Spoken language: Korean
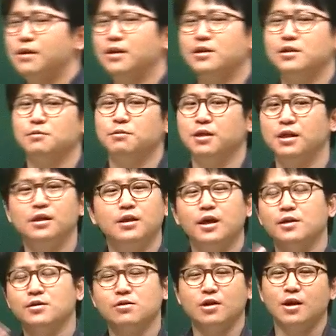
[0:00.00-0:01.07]
만났습니다.
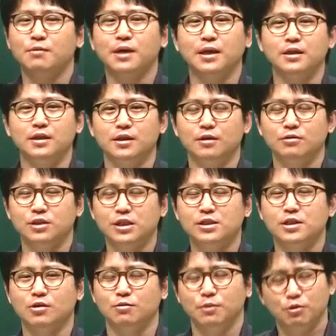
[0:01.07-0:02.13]
이렇게 해석하면 안 된다고.
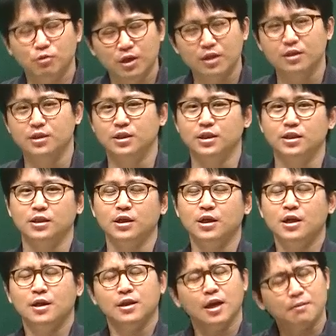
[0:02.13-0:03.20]
실제로 미국 애들은
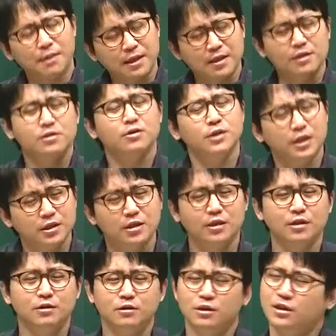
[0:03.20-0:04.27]
난 만났어
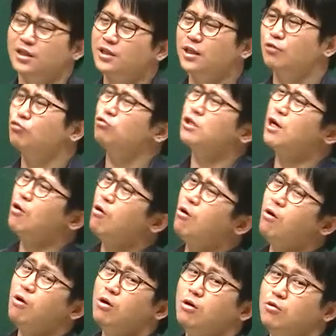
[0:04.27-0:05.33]
팅팅을. 근데 팅팅이
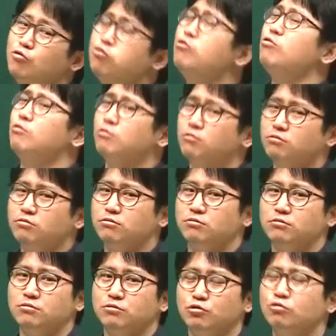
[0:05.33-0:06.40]
누구냐고? 후.
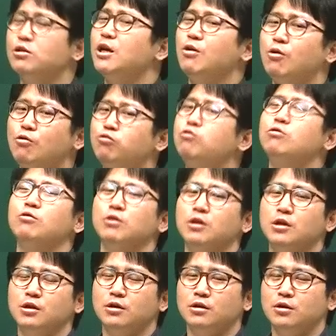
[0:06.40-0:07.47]
누구냐고? 후.
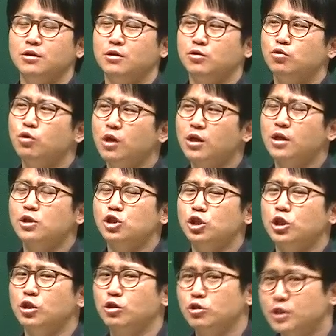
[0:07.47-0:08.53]
소리가
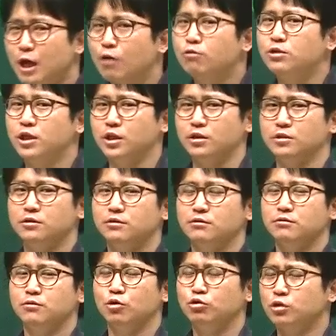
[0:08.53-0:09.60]
났지. sounded.
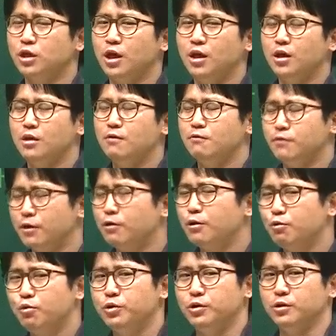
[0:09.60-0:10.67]
어떻게?
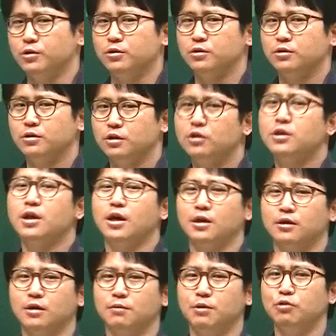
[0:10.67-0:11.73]
very weird. 이렇게
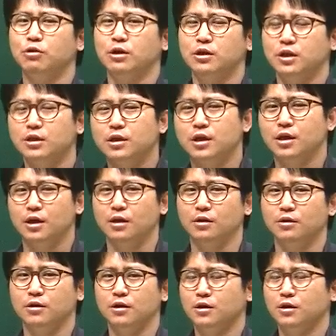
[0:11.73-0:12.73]
가는 거예요. 미국 애들 이렇게 가요.